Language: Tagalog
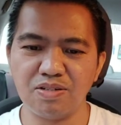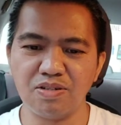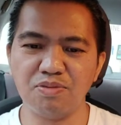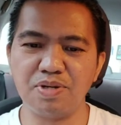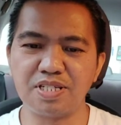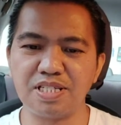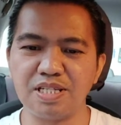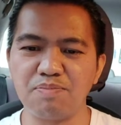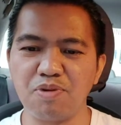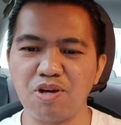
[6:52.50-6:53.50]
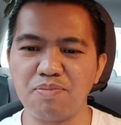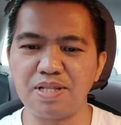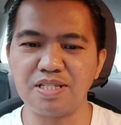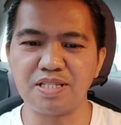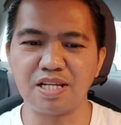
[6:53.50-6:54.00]
overseas
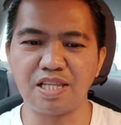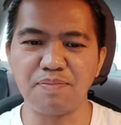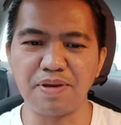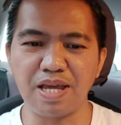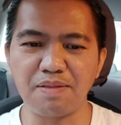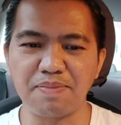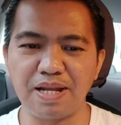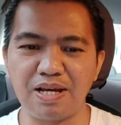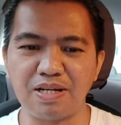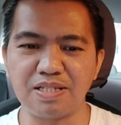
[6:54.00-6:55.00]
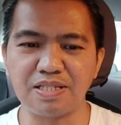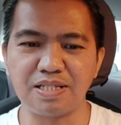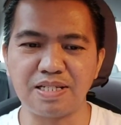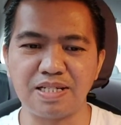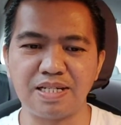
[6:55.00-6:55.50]
employment certificate pala
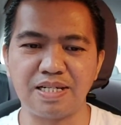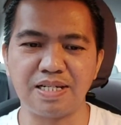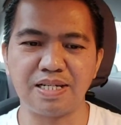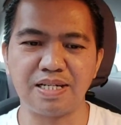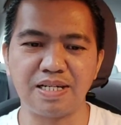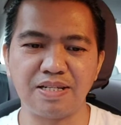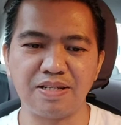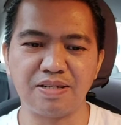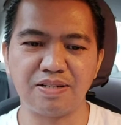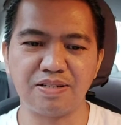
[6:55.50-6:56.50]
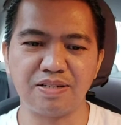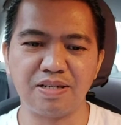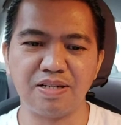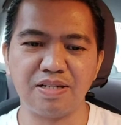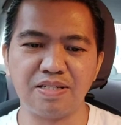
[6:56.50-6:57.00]
sa ano to
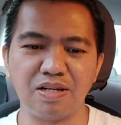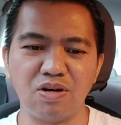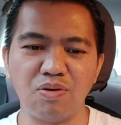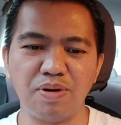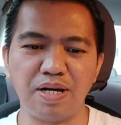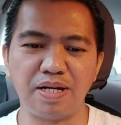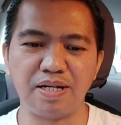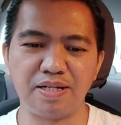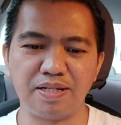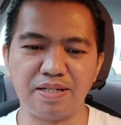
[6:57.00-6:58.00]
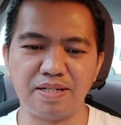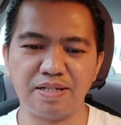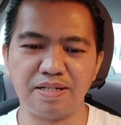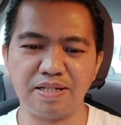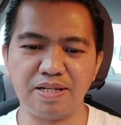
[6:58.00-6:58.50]
sa OWA
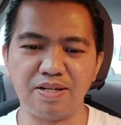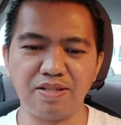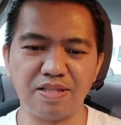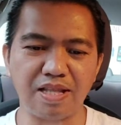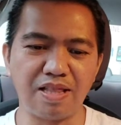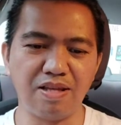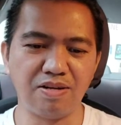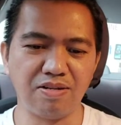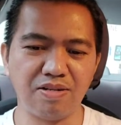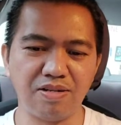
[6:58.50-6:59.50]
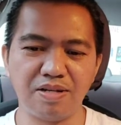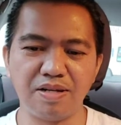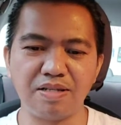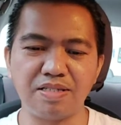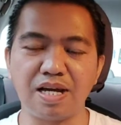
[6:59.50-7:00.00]
yun tatlo
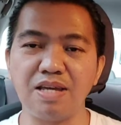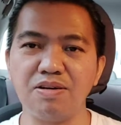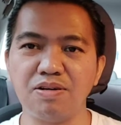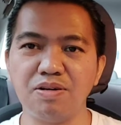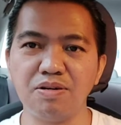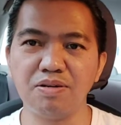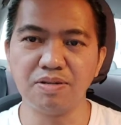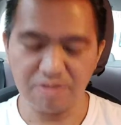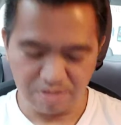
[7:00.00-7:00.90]
tsaka yung